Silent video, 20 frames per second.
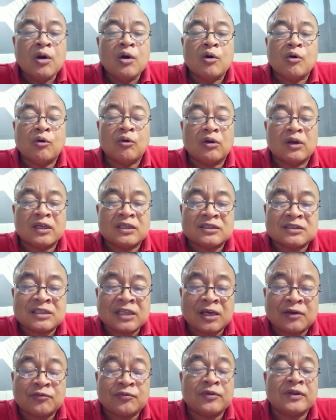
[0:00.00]
oleh
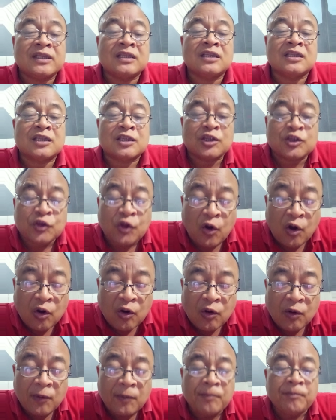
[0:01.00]
Stephen
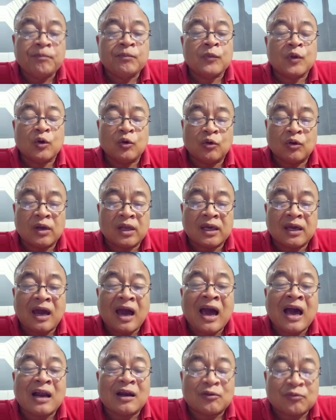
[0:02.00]
Tong, oleh
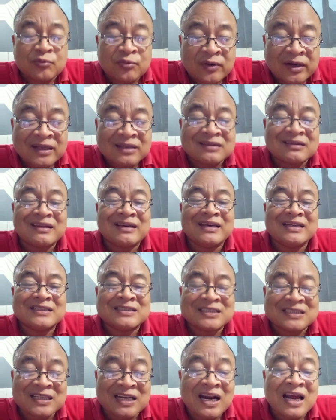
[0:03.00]
Alfred
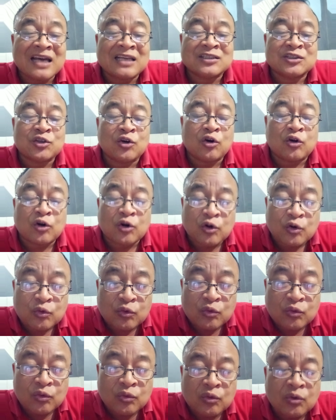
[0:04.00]
Esra
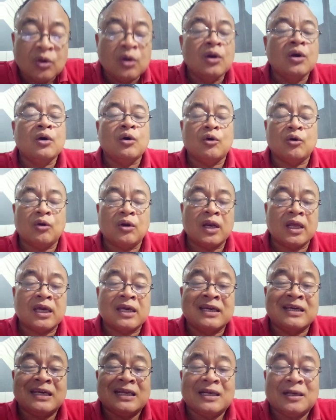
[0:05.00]
Soru,
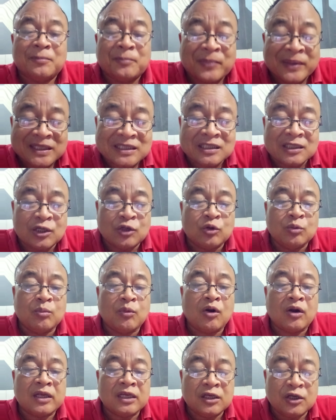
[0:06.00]
oleh Gilbert
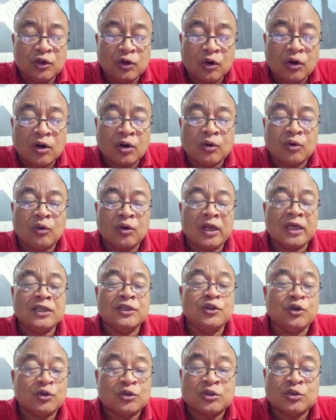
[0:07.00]
Lumoindong, oleh
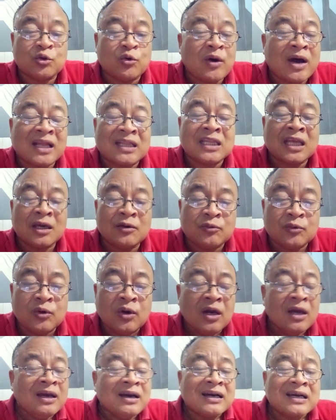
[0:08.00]
Yosua Tewu.
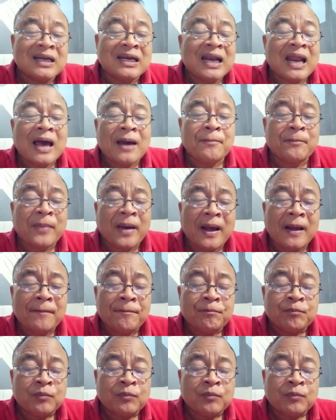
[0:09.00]
Kenapa